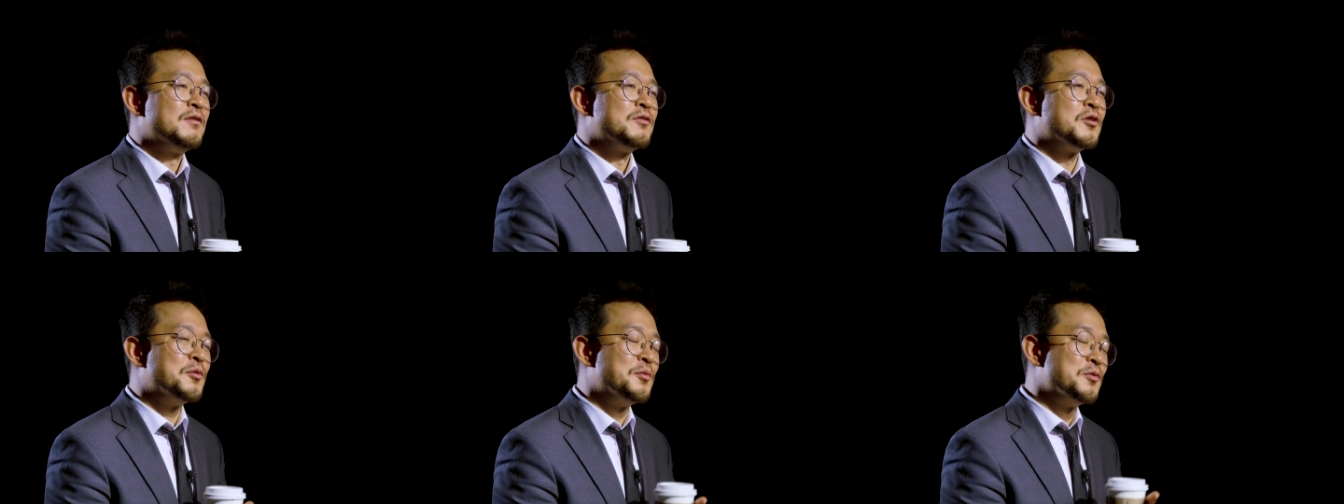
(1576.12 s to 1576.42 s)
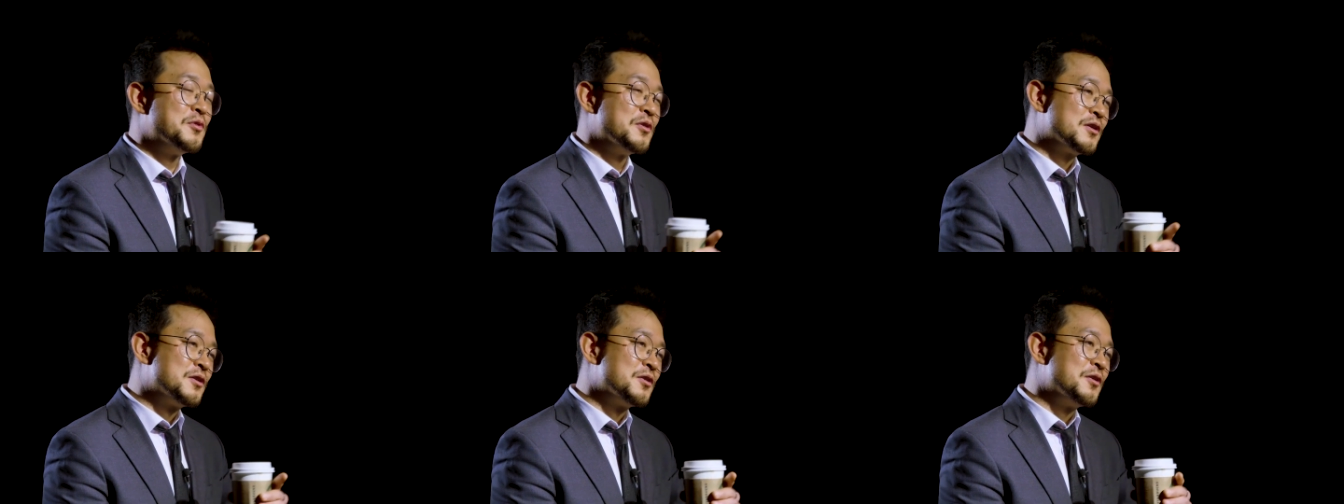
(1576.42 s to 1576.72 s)

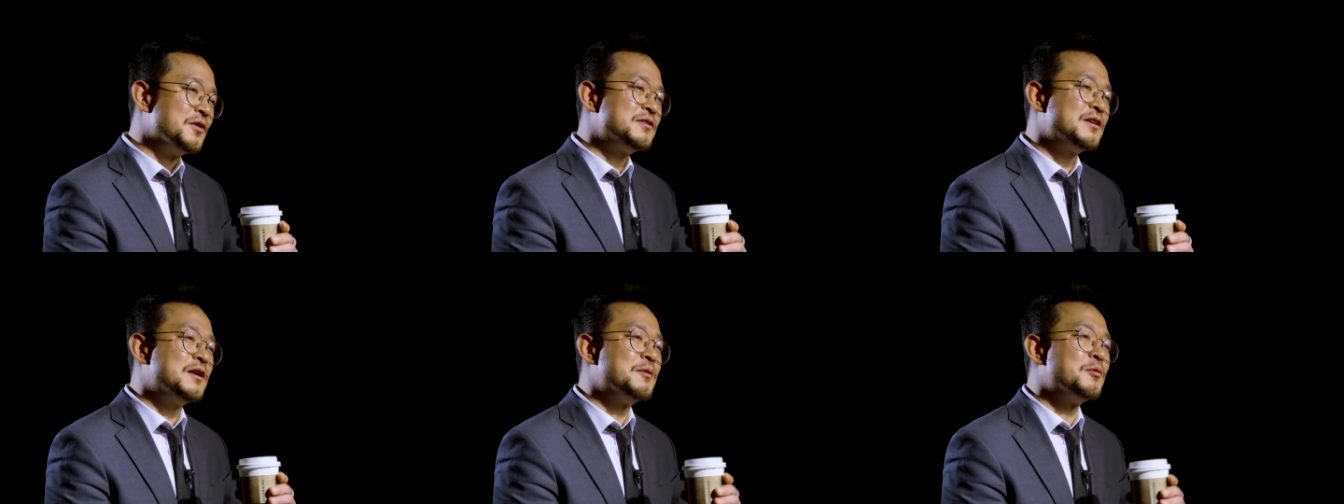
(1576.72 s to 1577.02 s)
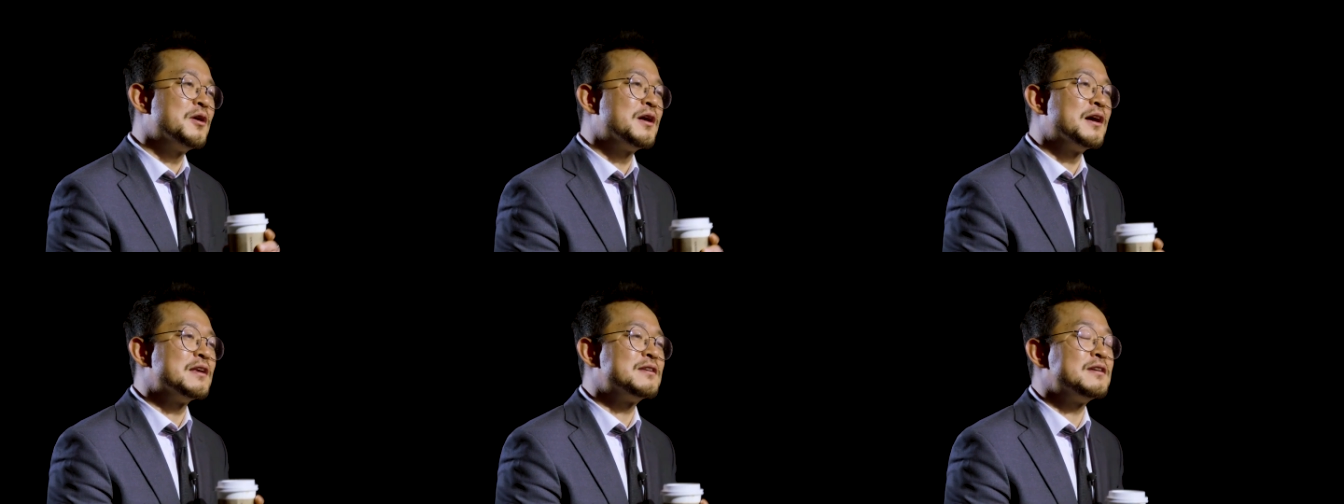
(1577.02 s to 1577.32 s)
여러분들 그런
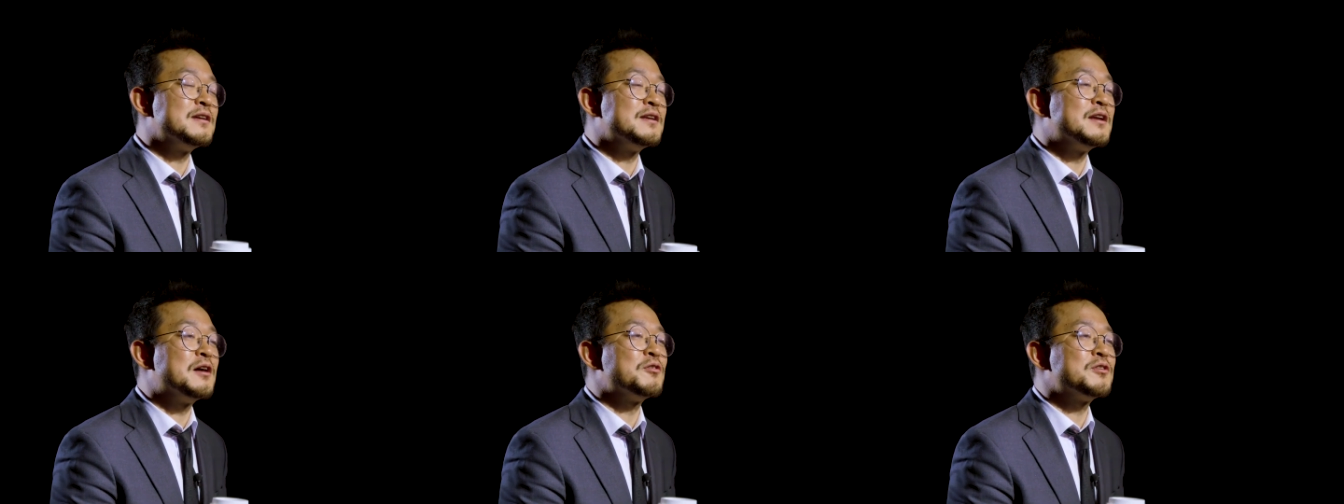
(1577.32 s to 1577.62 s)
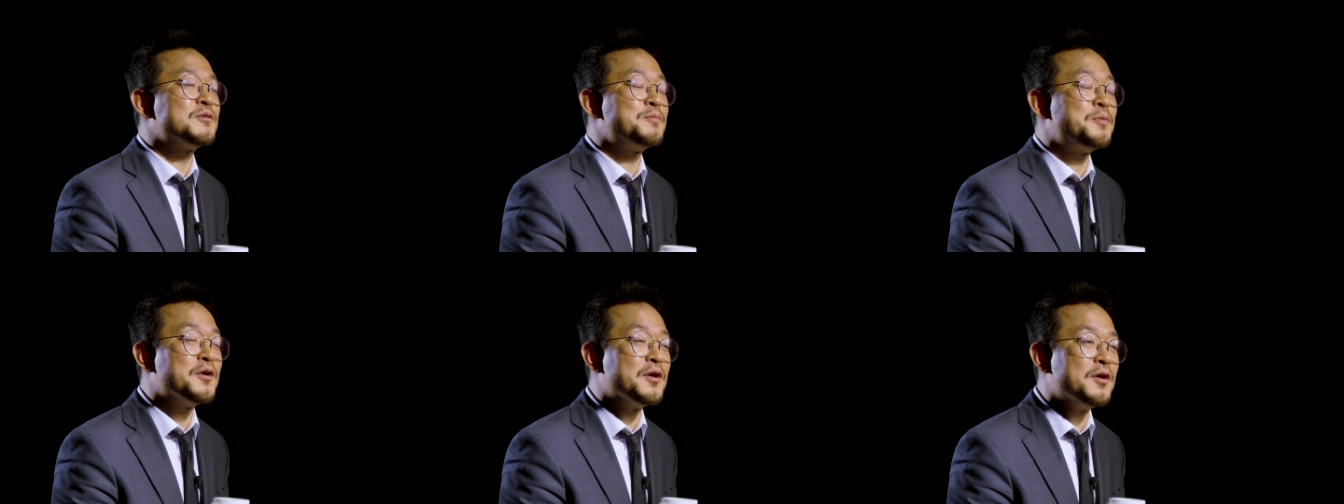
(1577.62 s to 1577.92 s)
사람과 같이 일하고
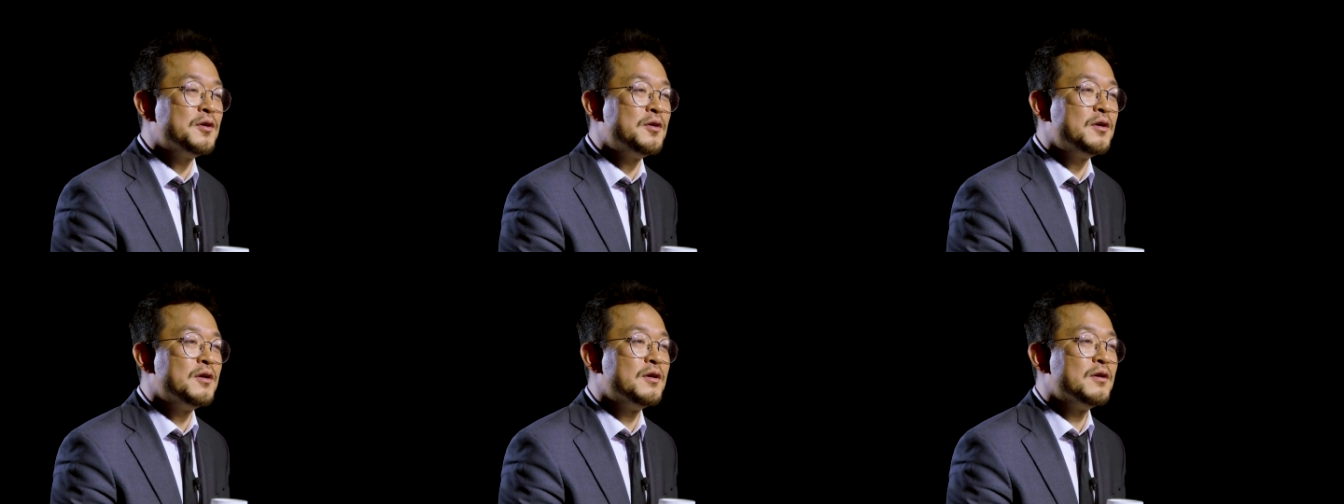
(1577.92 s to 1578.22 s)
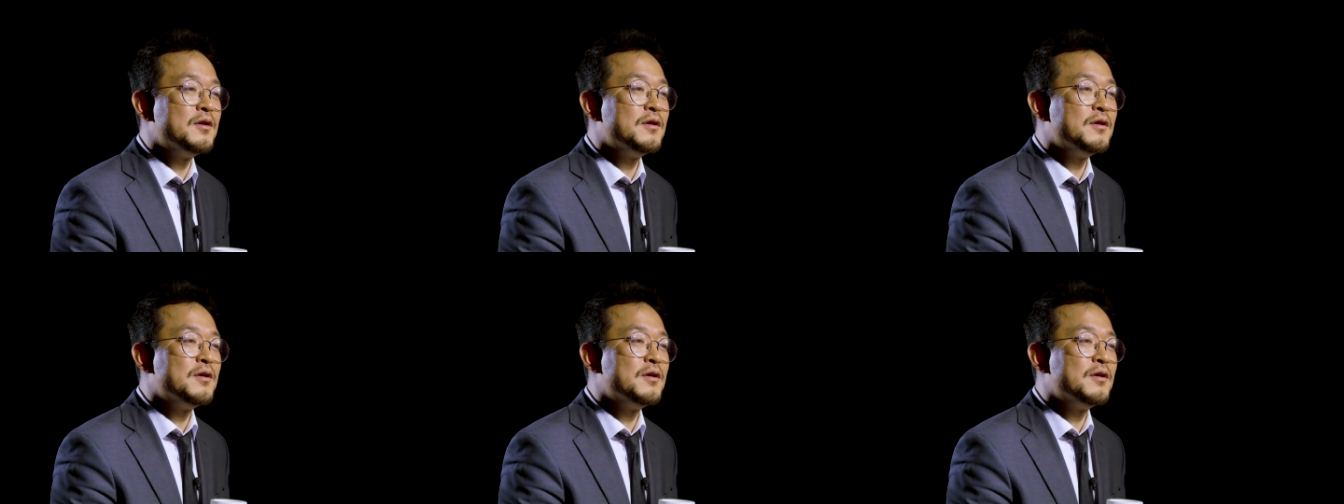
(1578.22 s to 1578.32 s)
싶어요?